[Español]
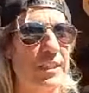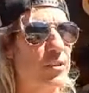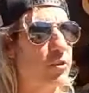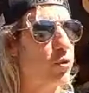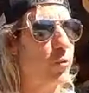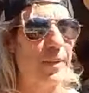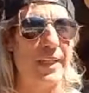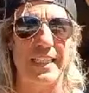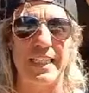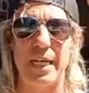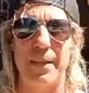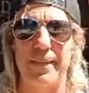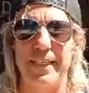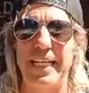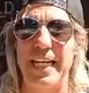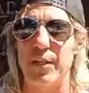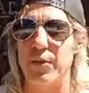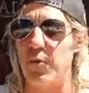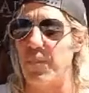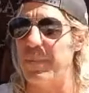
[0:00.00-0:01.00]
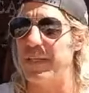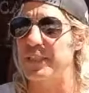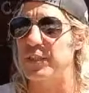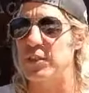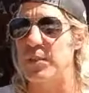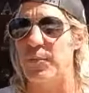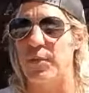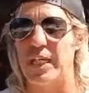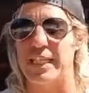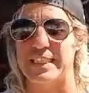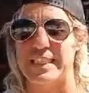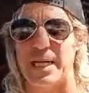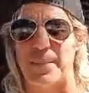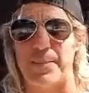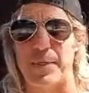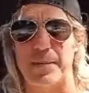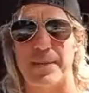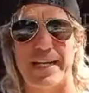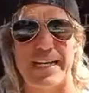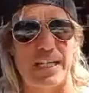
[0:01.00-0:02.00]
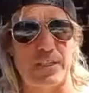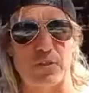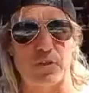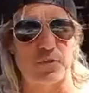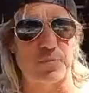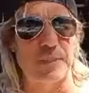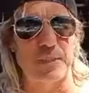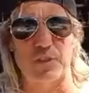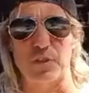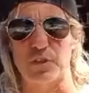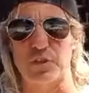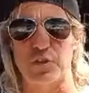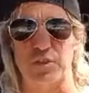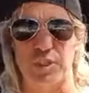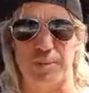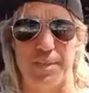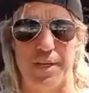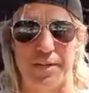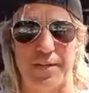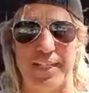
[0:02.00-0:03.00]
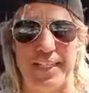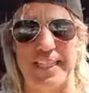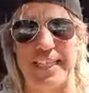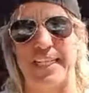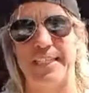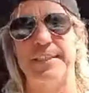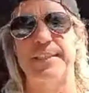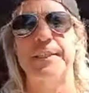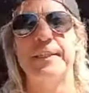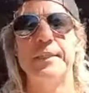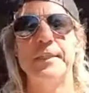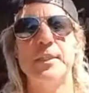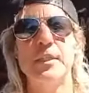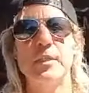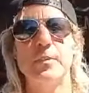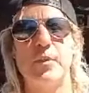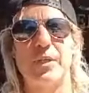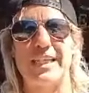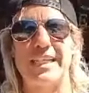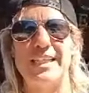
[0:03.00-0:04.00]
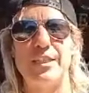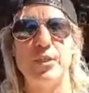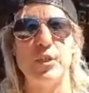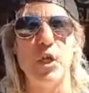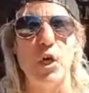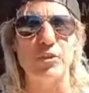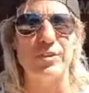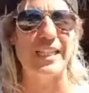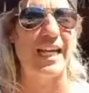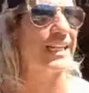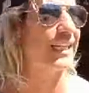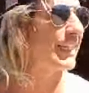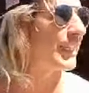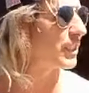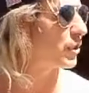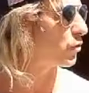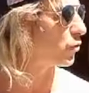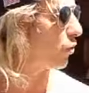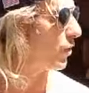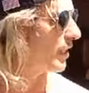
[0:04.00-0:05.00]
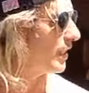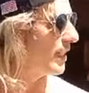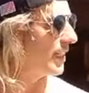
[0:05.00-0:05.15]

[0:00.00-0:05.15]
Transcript: súper cabreado, ¿veis cómo las capibaras, los bichos no se me acercan? porque notan que estoy